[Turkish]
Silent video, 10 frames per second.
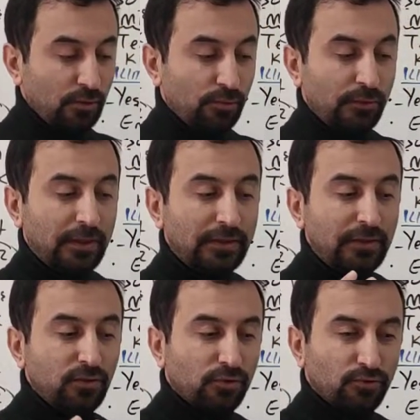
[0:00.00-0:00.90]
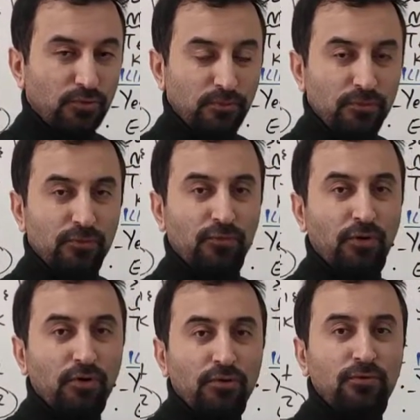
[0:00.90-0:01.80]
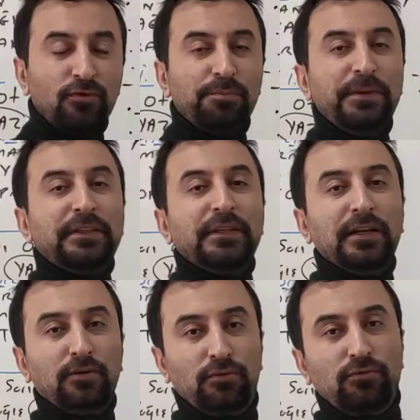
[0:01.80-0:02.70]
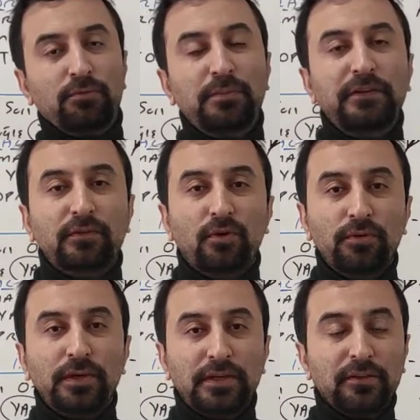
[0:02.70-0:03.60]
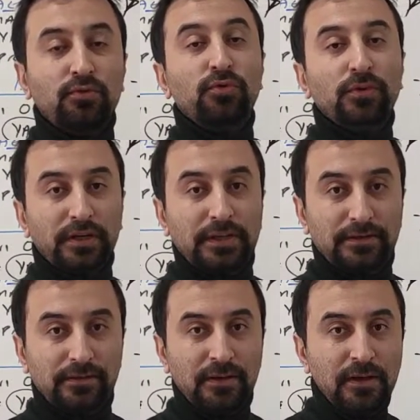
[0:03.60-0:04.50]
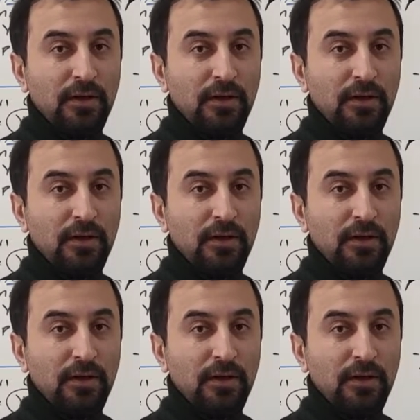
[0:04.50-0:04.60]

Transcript: Üzerinde yosunumsu çok küçük bitkiler oluşur. Biz onlara da tundra deriz.